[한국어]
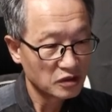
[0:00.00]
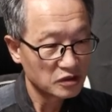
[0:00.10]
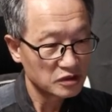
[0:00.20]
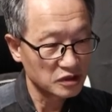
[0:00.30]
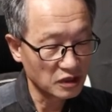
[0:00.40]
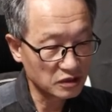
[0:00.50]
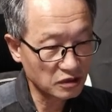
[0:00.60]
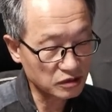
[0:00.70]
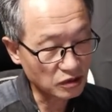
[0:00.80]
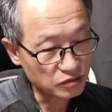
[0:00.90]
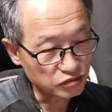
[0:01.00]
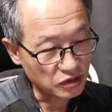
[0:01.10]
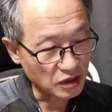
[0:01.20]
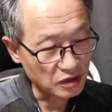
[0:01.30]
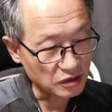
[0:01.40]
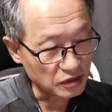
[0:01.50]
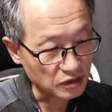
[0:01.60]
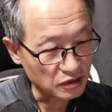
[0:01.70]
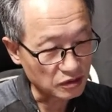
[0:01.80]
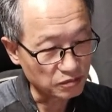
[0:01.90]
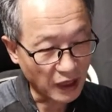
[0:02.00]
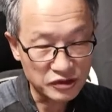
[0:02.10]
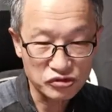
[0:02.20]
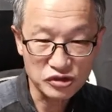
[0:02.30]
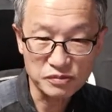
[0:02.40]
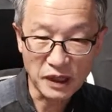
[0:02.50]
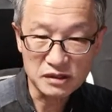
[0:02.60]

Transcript: 예를 들어서 우리가 그 만주 지방